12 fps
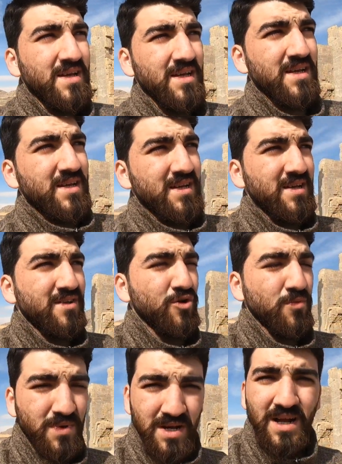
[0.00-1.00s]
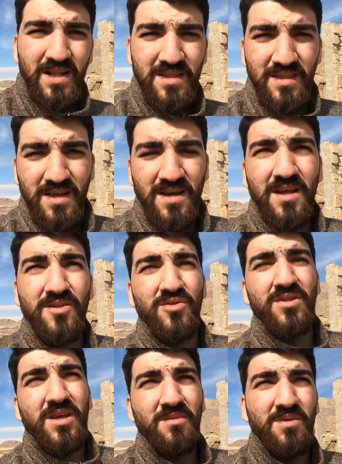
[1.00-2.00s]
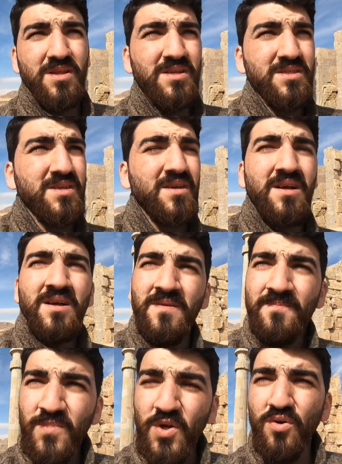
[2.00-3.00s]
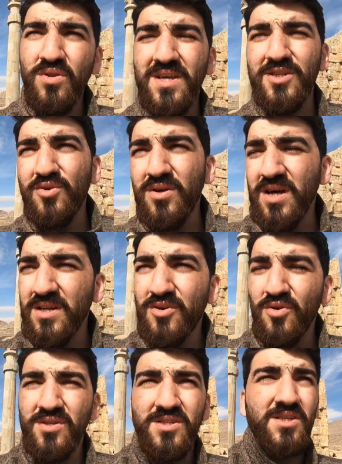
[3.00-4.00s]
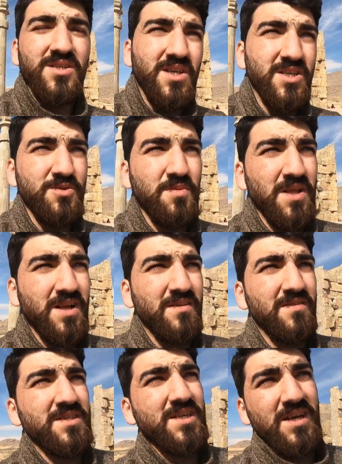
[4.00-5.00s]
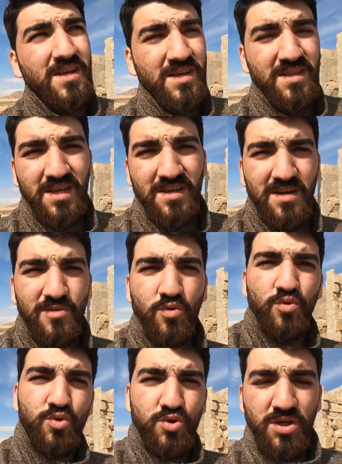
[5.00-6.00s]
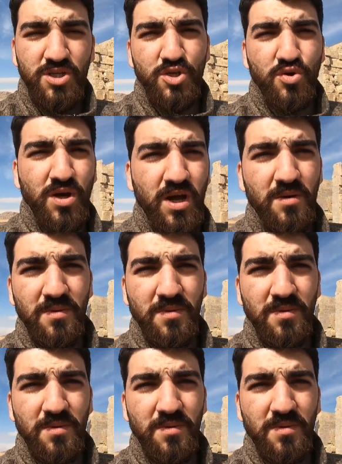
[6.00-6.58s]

e, toprak altında kalıyor diyebiliriz. Ondan sonra arkeolojik çalışmalarla vesaire tekrar gün yüzüne çıkıyor